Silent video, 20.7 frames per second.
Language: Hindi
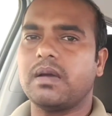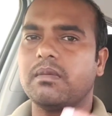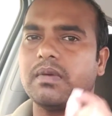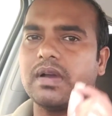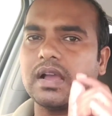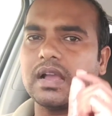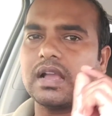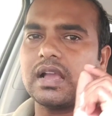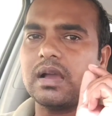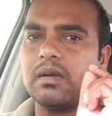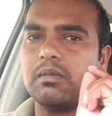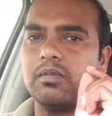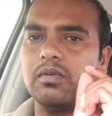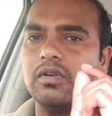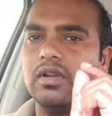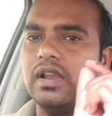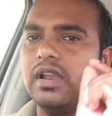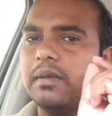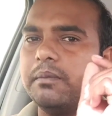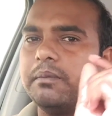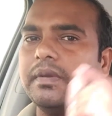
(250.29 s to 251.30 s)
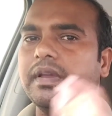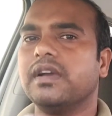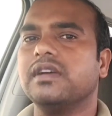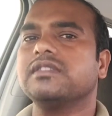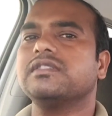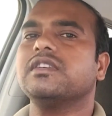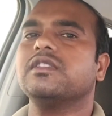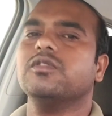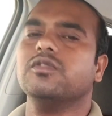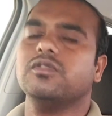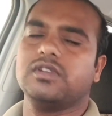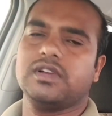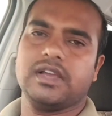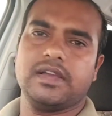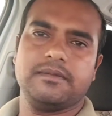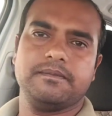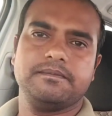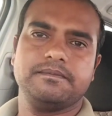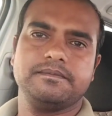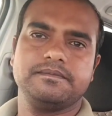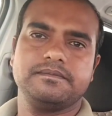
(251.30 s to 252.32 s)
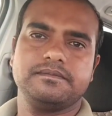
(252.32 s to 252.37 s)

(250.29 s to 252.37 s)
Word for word: बाबा का बोलने पे असर होगा